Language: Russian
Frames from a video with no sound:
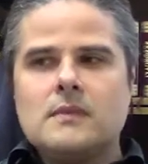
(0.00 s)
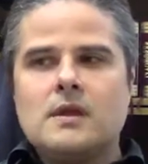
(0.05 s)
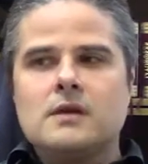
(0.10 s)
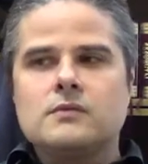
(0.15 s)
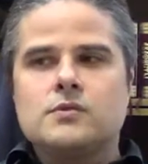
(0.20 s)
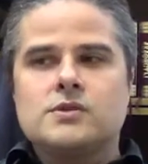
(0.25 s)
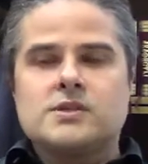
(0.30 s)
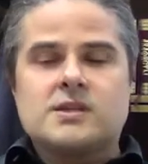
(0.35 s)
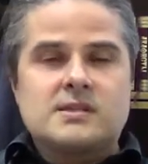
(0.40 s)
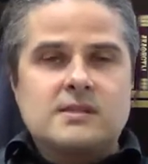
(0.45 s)

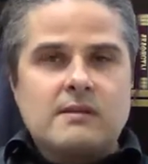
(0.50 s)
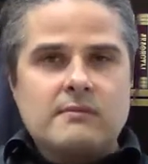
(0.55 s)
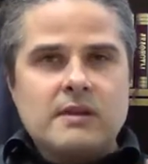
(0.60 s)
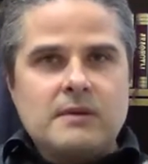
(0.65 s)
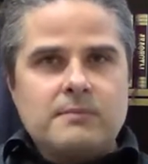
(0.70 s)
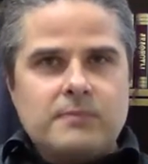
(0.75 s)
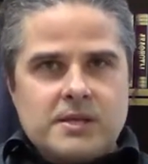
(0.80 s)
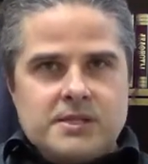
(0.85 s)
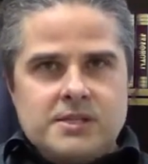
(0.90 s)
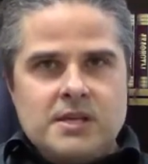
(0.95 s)
То есть
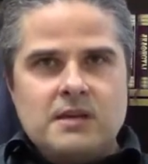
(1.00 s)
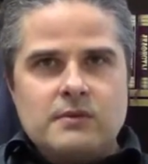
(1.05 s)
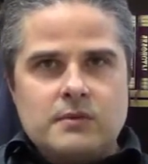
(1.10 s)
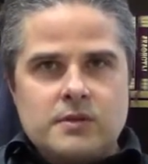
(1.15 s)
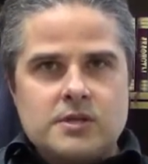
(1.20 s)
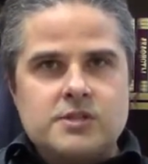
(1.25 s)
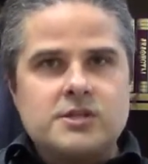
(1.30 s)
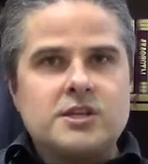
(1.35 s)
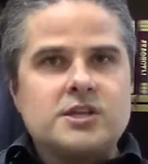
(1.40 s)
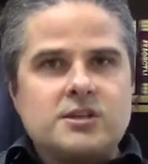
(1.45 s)
основные потери вот
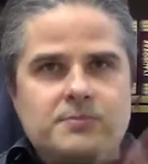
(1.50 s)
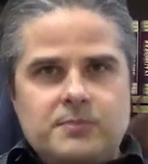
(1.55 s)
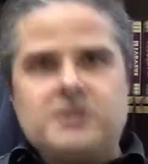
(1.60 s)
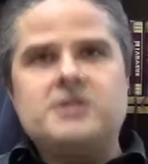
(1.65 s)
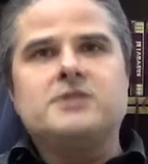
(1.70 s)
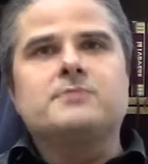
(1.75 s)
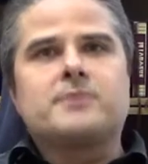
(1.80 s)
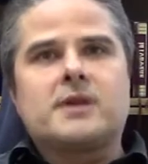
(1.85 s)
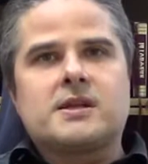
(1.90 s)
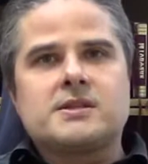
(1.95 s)
из этих
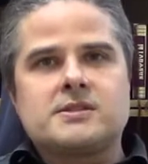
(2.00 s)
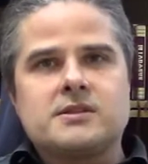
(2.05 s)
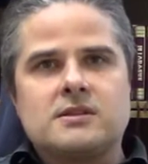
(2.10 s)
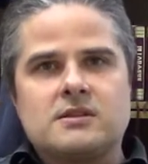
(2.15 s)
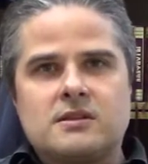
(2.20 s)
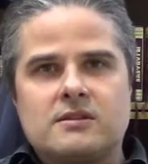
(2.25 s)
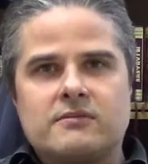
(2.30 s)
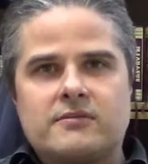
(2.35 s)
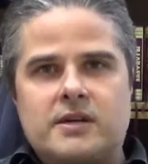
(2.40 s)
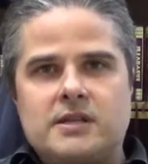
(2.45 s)
5%,
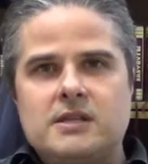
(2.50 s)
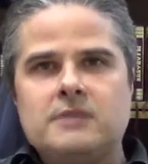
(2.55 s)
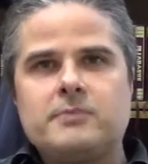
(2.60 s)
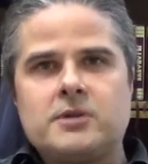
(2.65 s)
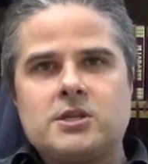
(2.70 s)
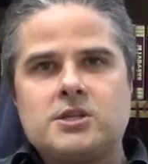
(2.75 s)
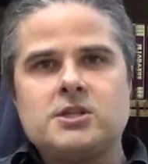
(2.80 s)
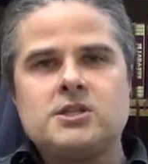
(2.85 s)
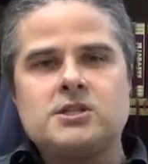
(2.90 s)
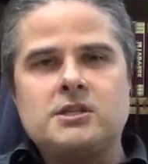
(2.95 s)
они
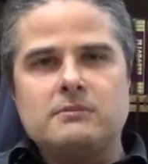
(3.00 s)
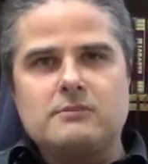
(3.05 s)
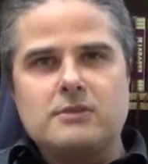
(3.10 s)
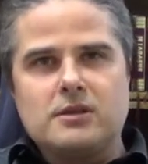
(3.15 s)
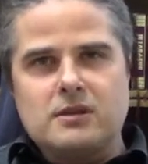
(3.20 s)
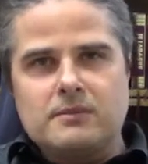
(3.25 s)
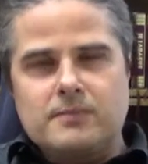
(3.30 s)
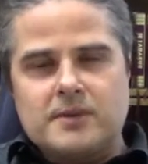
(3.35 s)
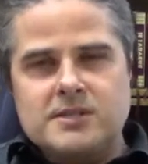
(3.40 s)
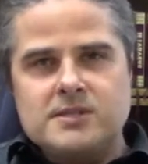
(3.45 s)
пришлись именно
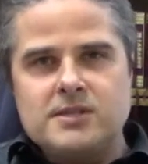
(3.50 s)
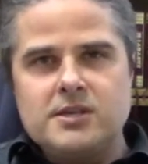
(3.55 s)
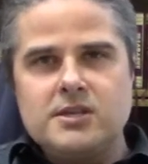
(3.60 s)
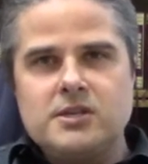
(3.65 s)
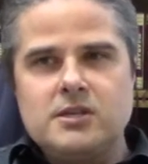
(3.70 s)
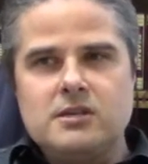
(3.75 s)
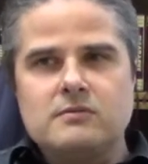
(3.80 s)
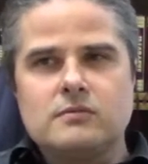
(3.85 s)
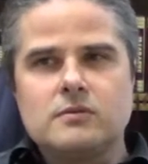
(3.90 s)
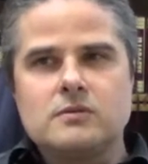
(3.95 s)
на
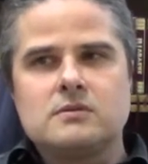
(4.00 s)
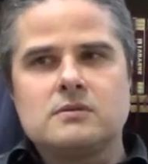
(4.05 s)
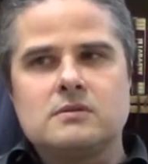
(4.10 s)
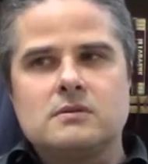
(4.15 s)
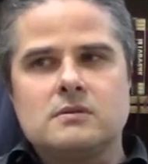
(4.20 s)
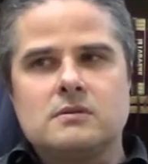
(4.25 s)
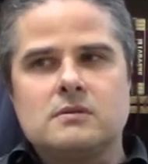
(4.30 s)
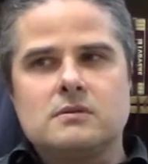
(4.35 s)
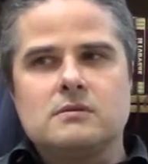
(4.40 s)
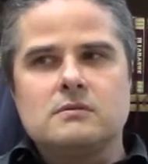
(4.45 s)
последние, вот,
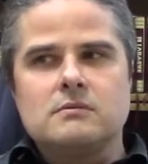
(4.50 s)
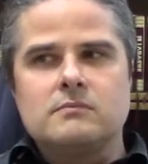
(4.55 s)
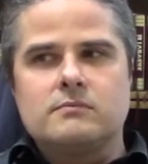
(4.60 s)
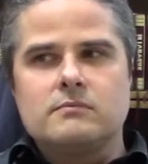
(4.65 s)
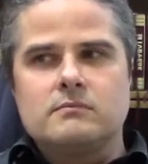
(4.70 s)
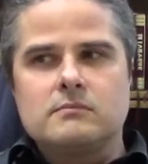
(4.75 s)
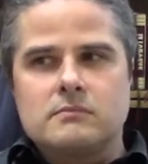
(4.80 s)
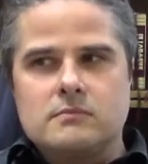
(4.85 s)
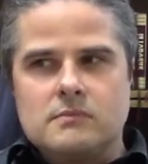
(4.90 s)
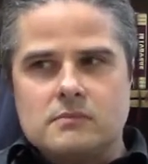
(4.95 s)
э,
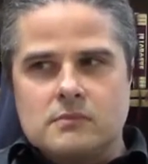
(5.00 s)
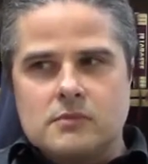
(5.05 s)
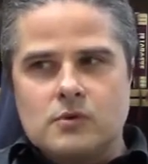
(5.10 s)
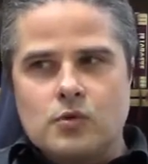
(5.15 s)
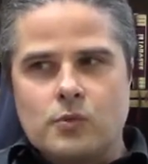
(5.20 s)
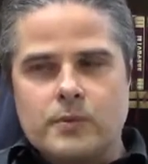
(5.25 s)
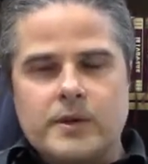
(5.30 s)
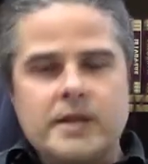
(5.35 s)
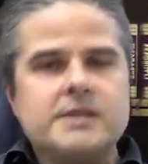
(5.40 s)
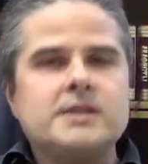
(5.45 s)

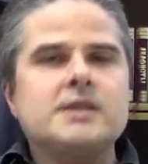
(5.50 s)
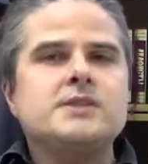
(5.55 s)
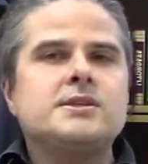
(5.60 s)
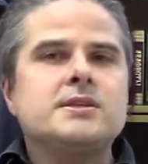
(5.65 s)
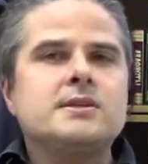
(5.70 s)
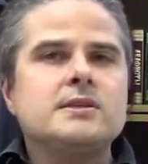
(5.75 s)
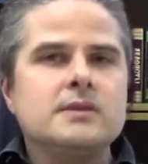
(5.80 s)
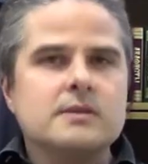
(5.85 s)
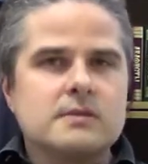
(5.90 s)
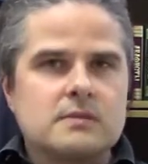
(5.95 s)
грубо говоря,
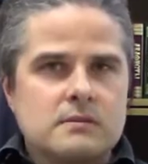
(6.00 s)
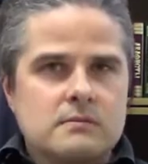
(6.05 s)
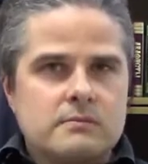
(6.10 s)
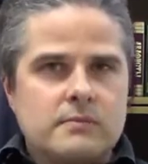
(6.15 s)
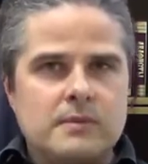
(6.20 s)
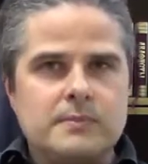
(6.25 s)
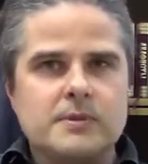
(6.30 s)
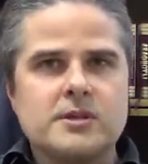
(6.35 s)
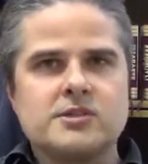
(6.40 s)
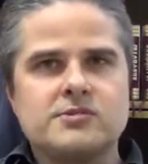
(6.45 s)
10 лет,
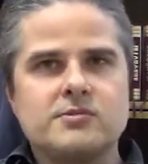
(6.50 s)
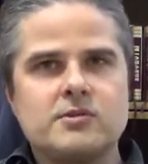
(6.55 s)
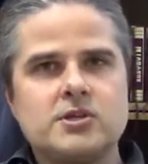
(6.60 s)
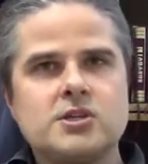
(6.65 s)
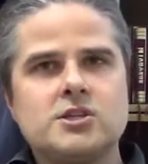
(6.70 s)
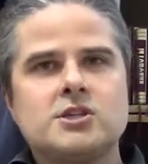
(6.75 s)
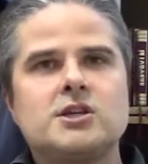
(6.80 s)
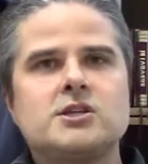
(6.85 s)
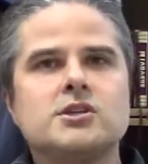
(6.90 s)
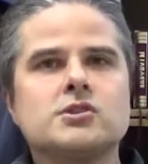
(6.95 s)
примерно с
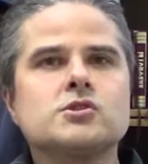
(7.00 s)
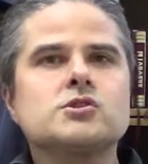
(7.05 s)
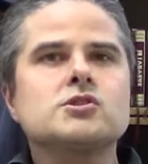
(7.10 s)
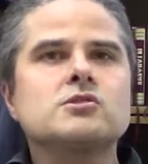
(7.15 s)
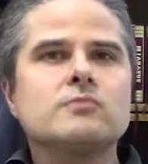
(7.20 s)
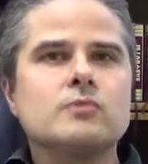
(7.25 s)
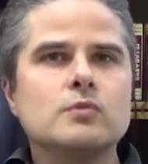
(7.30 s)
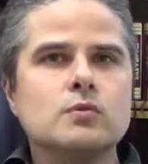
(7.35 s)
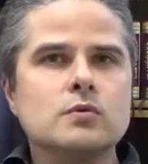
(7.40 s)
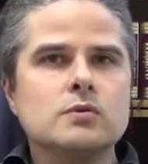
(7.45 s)
2011
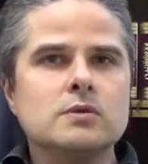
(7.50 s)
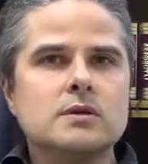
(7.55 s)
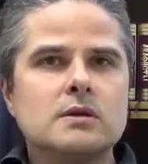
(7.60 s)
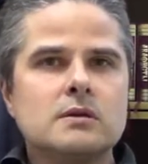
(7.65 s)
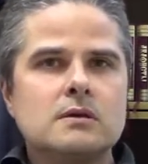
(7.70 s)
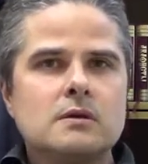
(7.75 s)
года.